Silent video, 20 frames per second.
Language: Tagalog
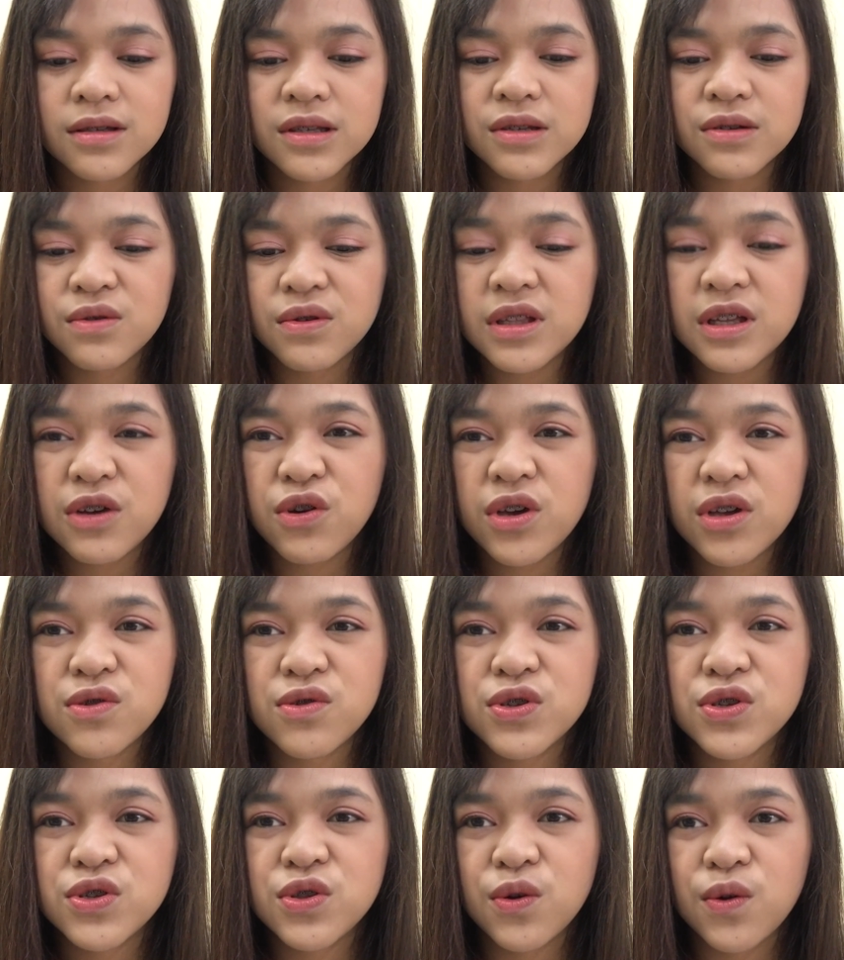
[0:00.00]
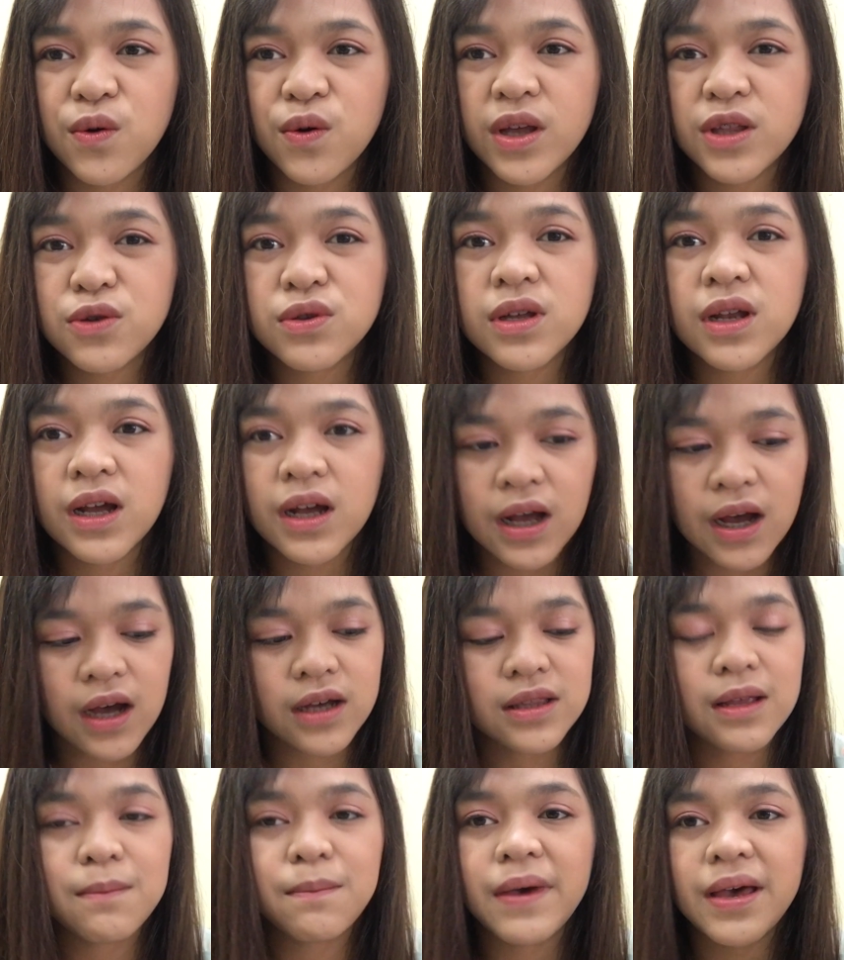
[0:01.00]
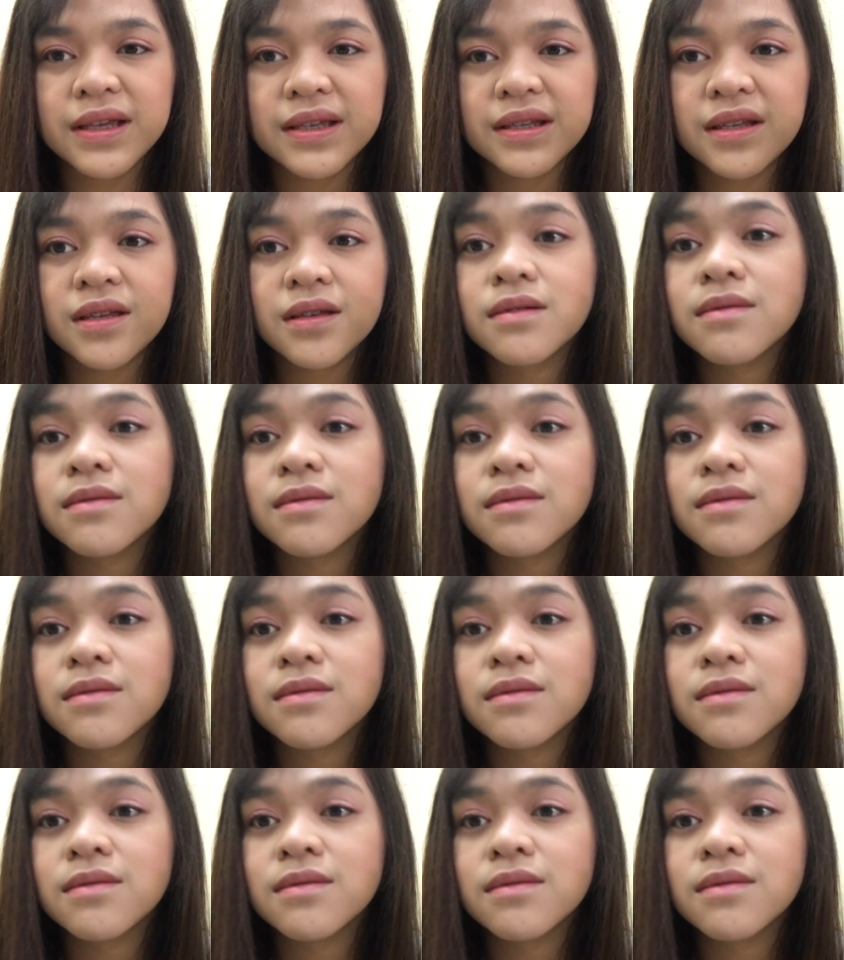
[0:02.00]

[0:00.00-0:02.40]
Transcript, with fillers: So hindi ko yan gusto. Ito talaga the best.